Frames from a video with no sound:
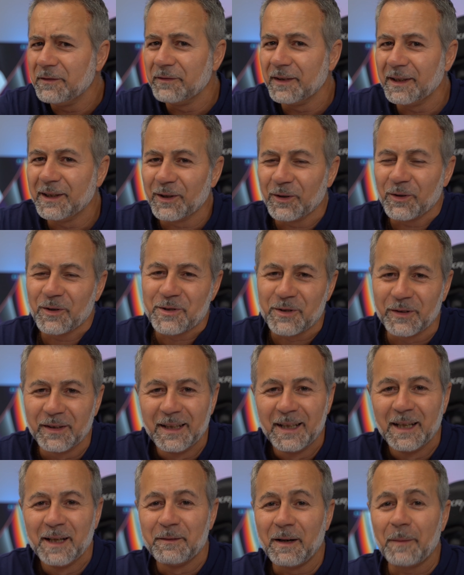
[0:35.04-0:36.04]
invidioso.
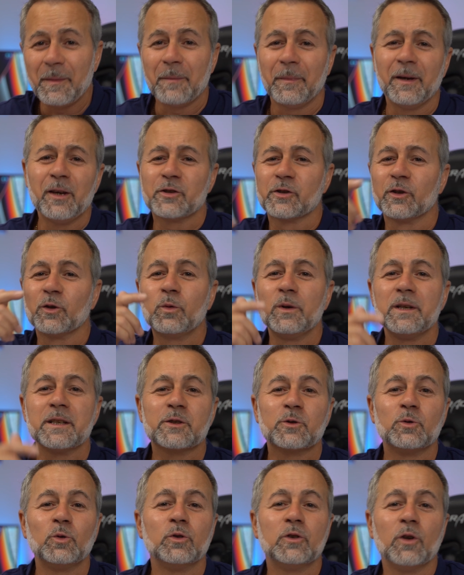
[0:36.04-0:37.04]
Vabbè, ma io sono qui in
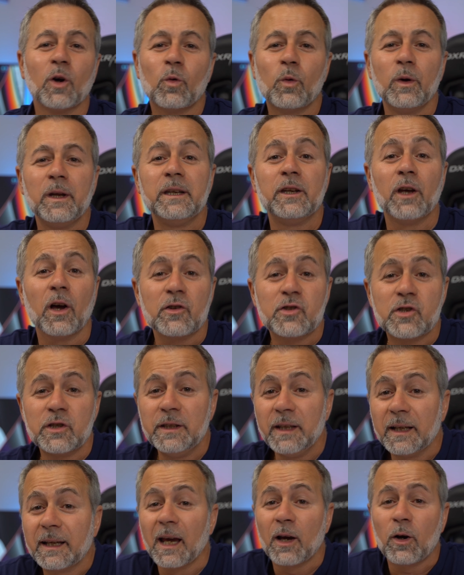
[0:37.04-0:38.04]
studio, quindi oggi
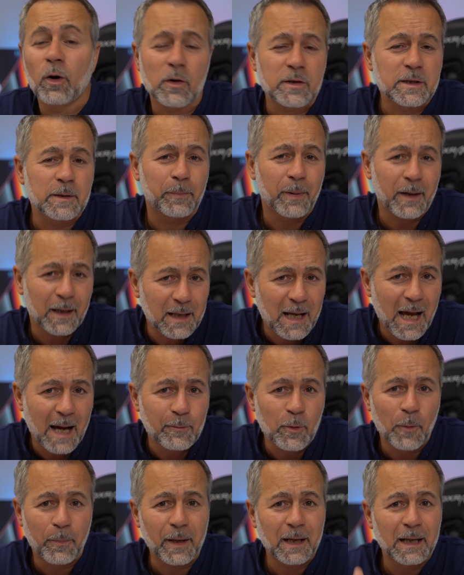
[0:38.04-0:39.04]
di che cosa
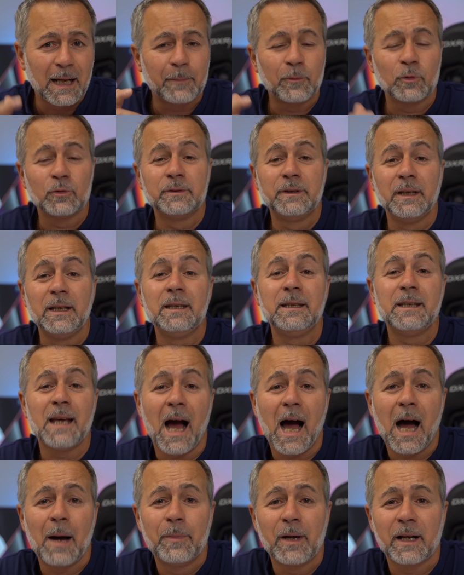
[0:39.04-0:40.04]
parliamo? Parliamo di
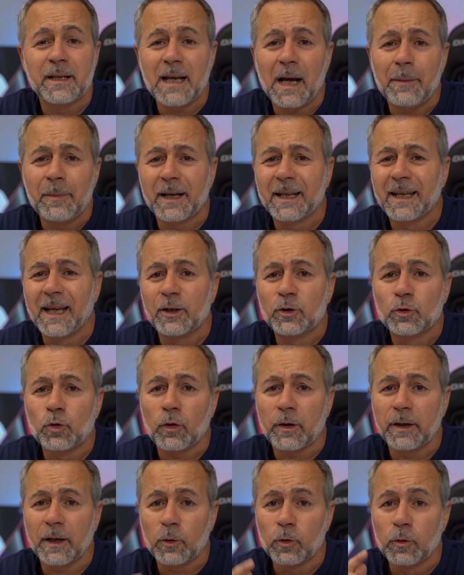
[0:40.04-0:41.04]
Jaber, Jaber che
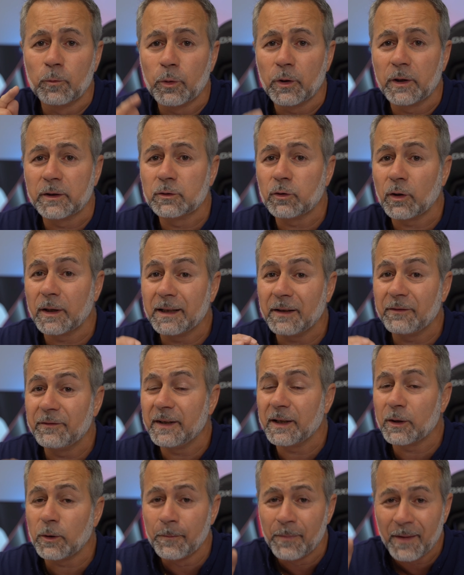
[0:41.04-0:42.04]
torna con un proiettore
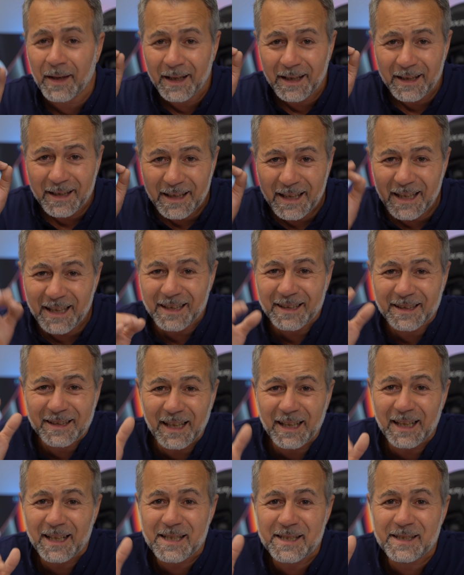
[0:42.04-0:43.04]
davvero
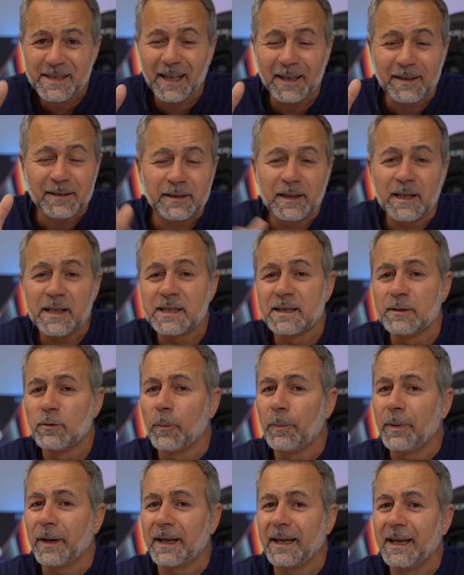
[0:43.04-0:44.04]

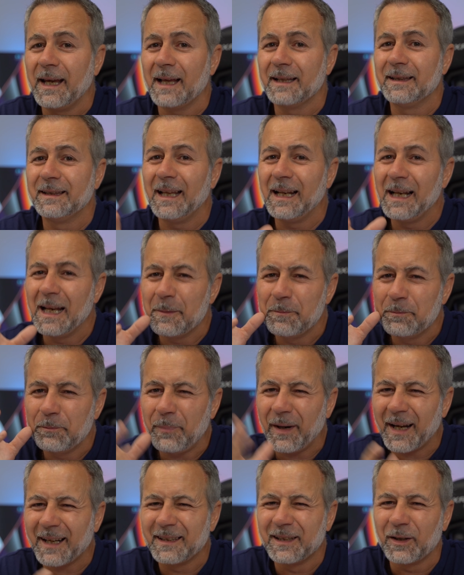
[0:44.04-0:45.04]
interessantissimo perché ha delle
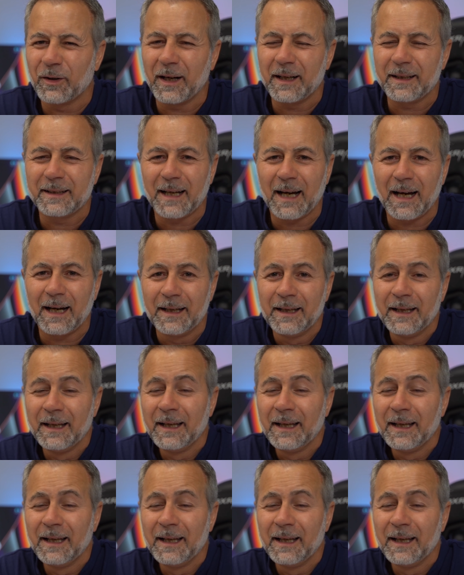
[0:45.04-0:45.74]
particolarità